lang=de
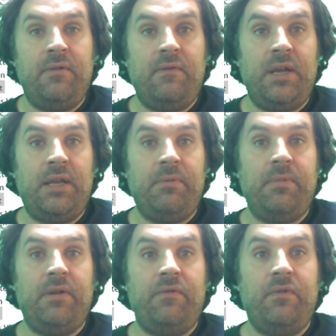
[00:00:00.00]
weil eben
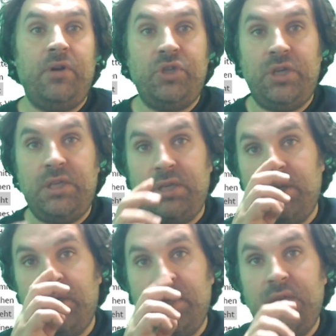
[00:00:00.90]
eine Vorgeschichte
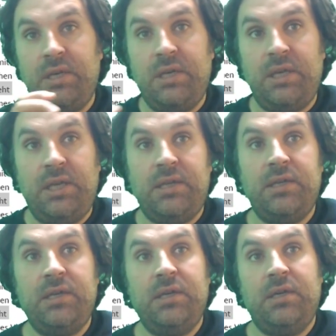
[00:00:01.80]
nicht
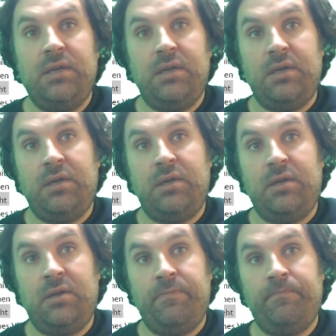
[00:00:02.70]
äh,